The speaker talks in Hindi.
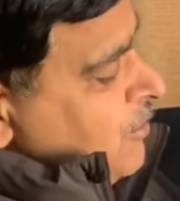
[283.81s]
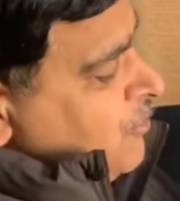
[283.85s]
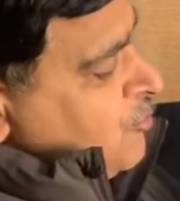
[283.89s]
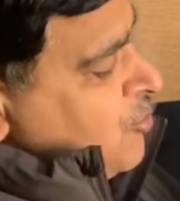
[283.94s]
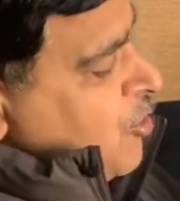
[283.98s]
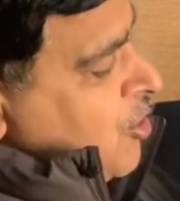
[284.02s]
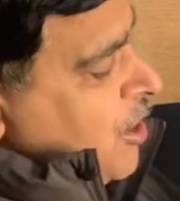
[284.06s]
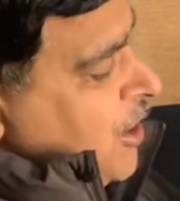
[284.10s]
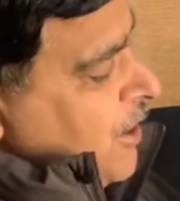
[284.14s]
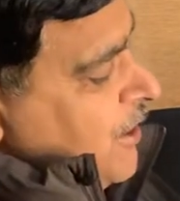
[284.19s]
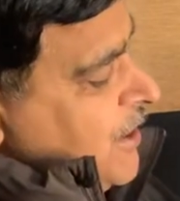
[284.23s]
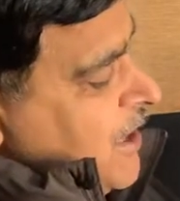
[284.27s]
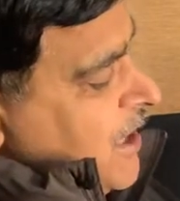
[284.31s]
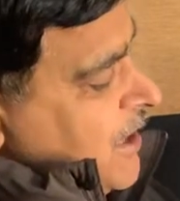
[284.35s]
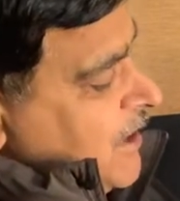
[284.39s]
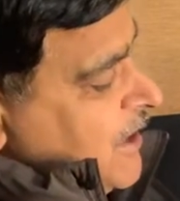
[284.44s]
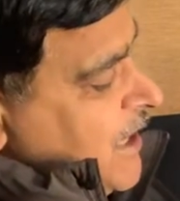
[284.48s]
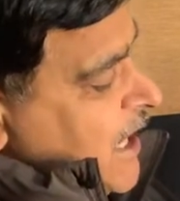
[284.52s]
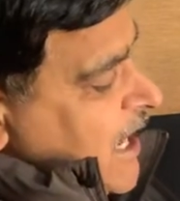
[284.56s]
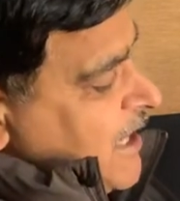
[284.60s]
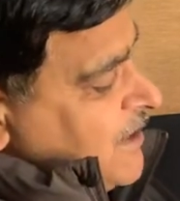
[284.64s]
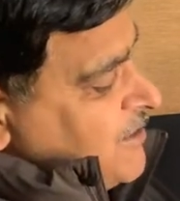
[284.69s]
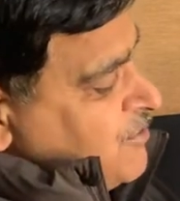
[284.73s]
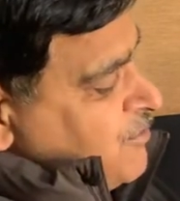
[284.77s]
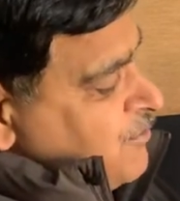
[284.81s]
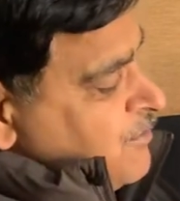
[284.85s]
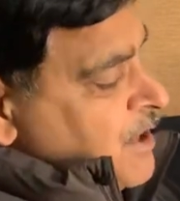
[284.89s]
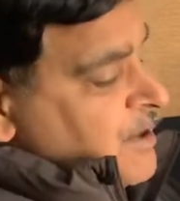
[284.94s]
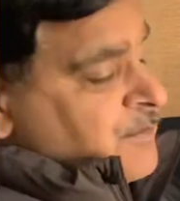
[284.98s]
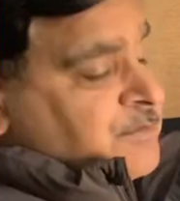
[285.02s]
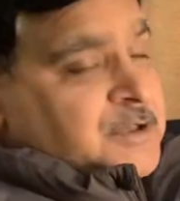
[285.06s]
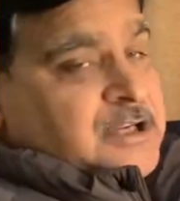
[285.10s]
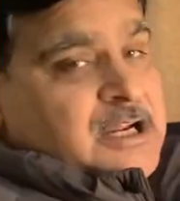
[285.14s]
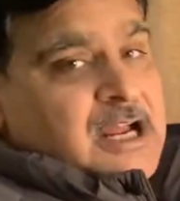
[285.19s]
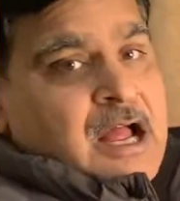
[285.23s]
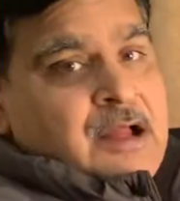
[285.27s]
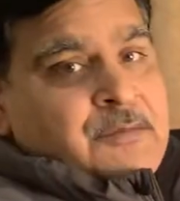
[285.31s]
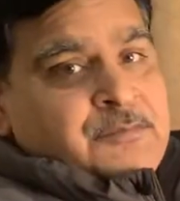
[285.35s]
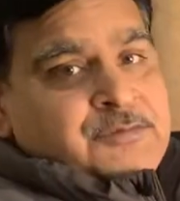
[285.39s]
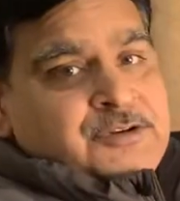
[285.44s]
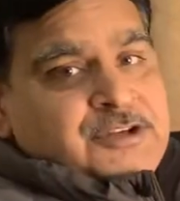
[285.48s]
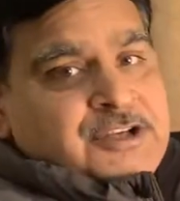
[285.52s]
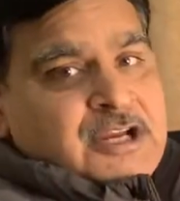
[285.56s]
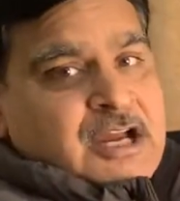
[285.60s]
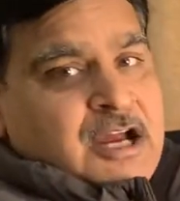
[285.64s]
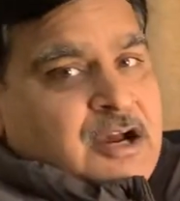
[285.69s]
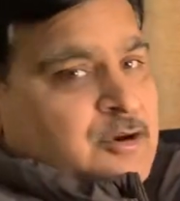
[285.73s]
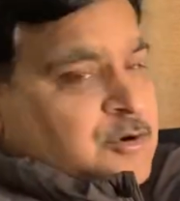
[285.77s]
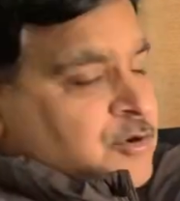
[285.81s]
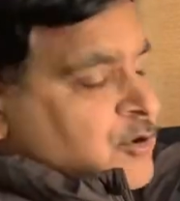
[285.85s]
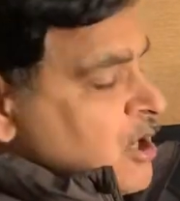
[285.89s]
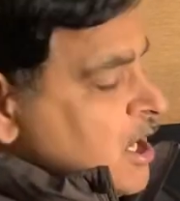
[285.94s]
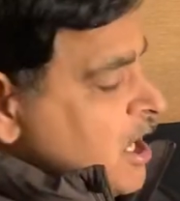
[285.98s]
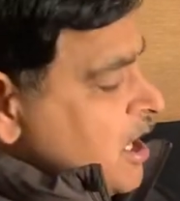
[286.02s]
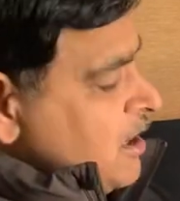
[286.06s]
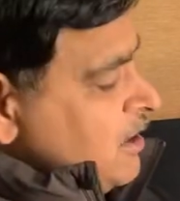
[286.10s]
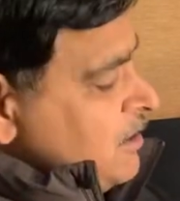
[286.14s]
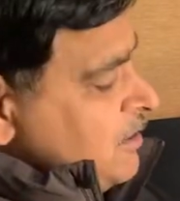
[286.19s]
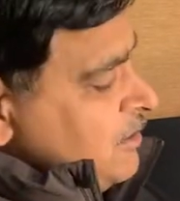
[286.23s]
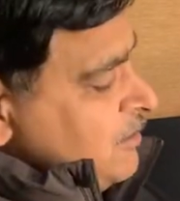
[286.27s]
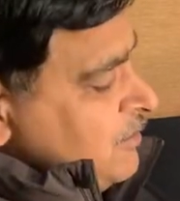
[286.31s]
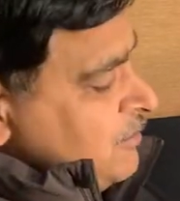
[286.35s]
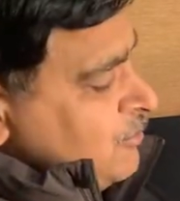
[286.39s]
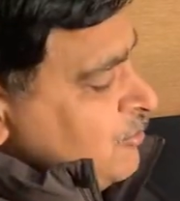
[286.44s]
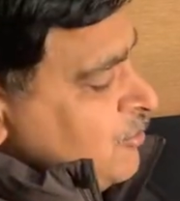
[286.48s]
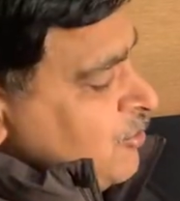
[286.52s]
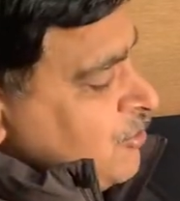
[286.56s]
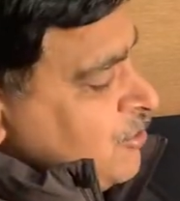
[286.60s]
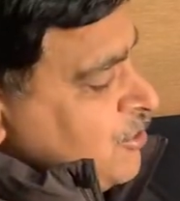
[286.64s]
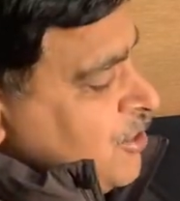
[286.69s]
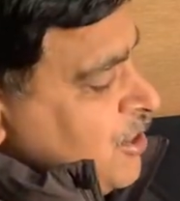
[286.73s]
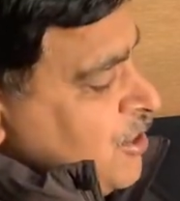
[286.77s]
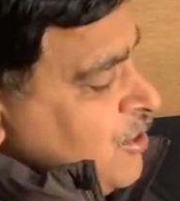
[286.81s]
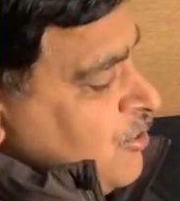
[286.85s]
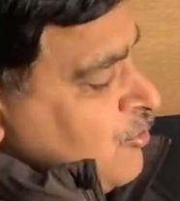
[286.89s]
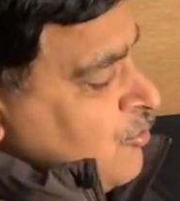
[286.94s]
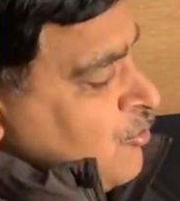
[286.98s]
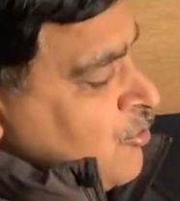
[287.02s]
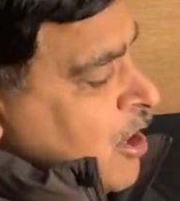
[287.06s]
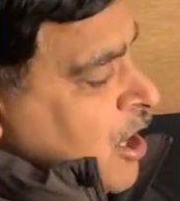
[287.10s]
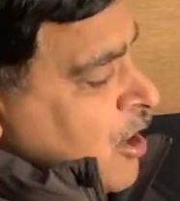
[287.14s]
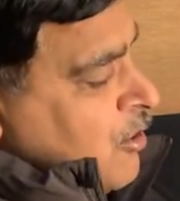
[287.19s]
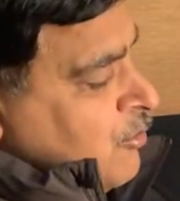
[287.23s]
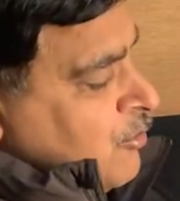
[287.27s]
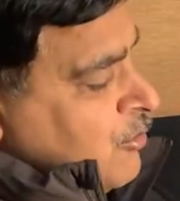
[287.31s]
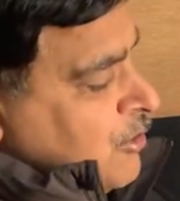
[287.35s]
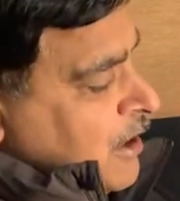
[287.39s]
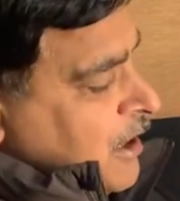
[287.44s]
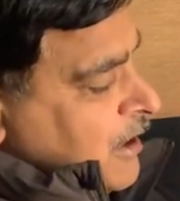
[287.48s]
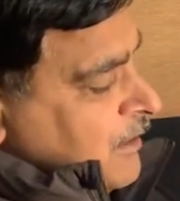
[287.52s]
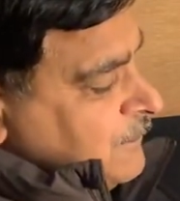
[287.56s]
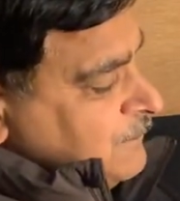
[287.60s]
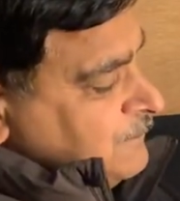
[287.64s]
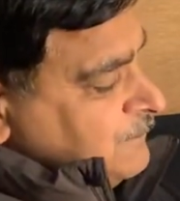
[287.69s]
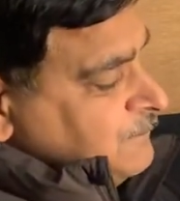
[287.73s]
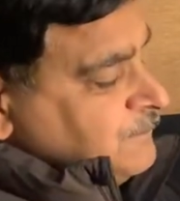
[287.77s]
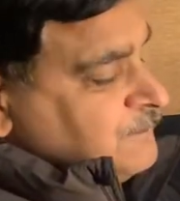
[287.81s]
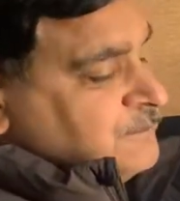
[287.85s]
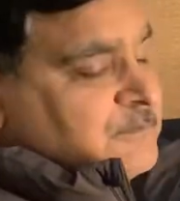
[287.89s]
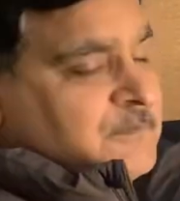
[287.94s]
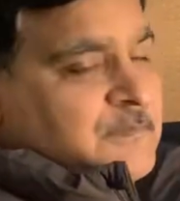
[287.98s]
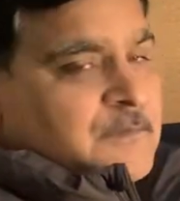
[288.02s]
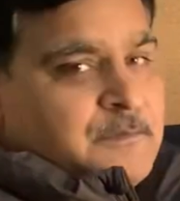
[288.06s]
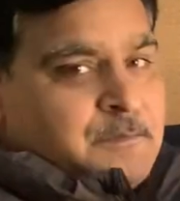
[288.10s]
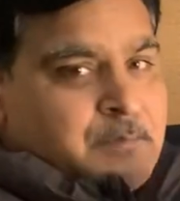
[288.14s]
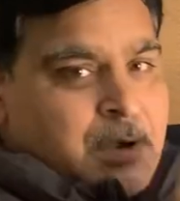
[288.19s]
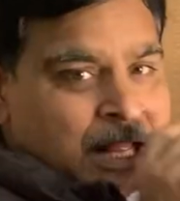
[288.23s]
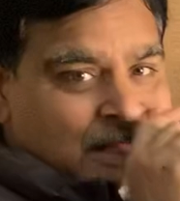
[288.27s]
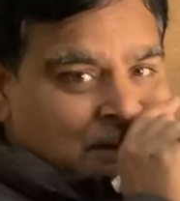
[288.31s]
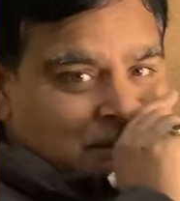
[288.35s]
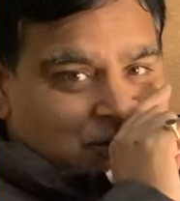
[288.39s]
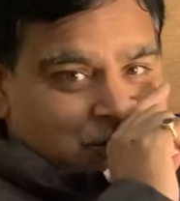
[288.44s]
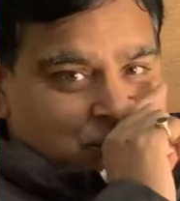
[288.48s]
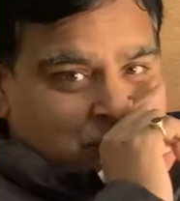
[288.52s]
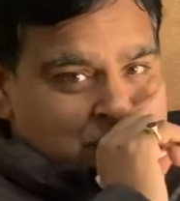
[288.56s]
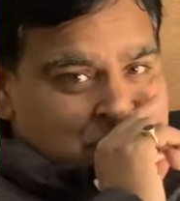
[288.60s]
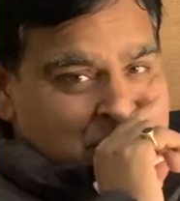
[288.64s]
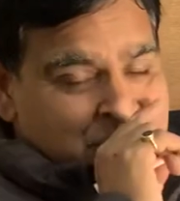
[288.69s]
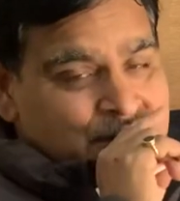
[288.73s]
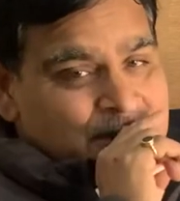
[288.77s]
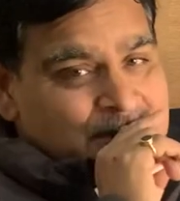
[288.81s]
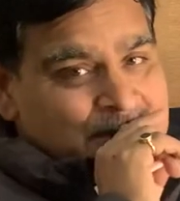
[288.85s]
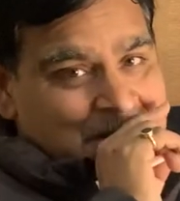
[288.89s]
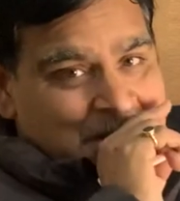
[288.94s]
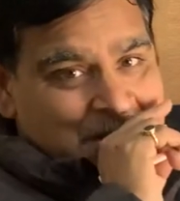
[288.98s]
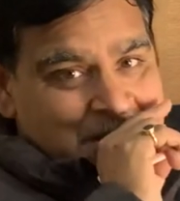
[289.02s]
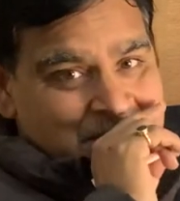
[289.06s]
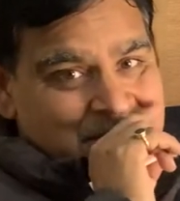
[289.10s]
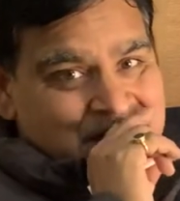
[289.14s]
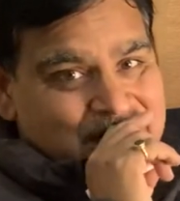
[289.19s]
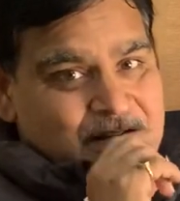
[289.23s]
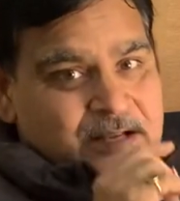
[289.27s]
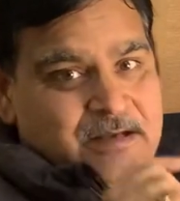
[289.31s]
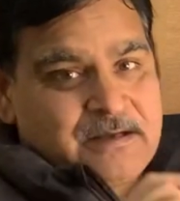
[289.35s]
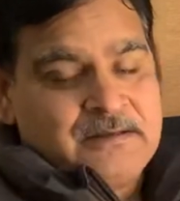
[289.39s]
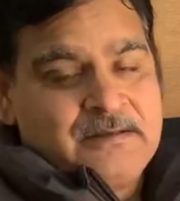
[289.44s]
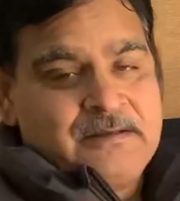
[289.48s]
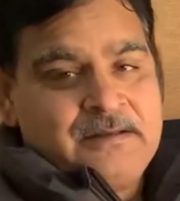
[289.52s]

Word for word: तो अगर ये कैश में भी काम किया होगा तो तीन गुना हो गया बात को समझना मेरा